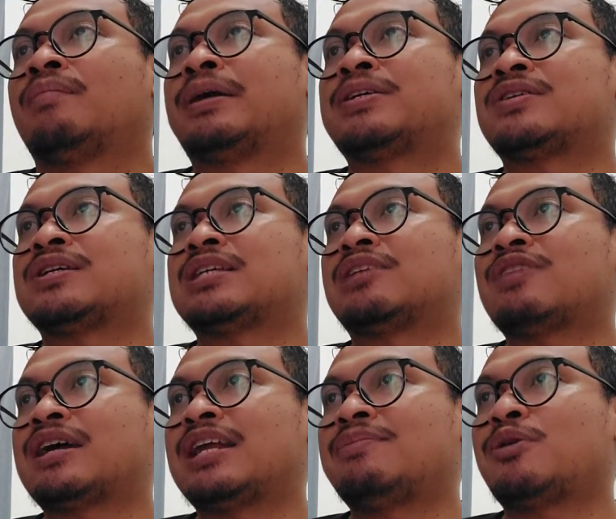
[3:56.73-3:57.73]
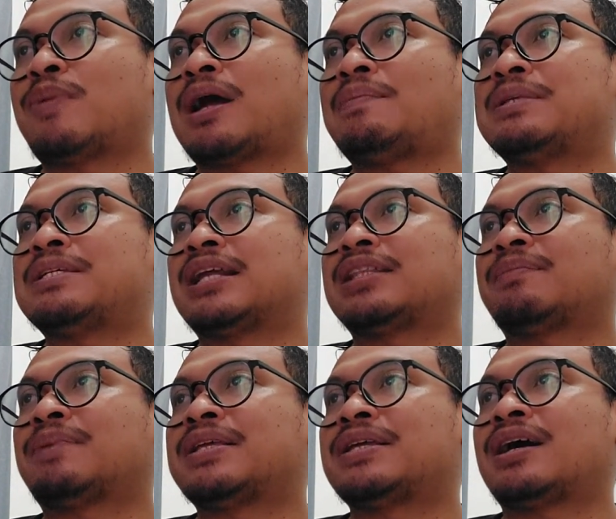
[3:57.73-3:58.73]
Bexen da Silva kini merupakan penjaring
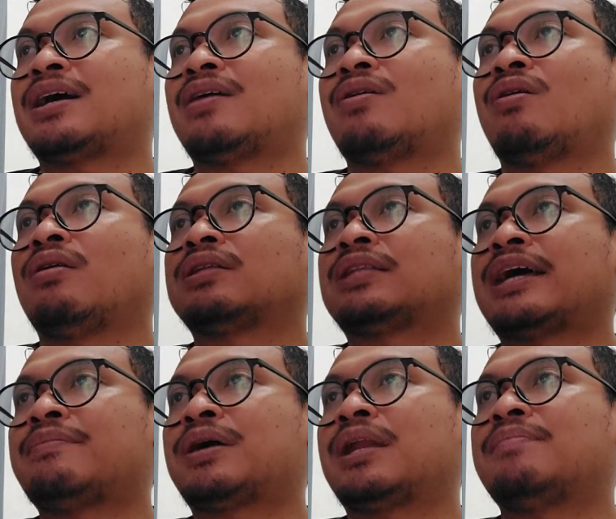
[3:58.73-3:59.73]
terbanyak all time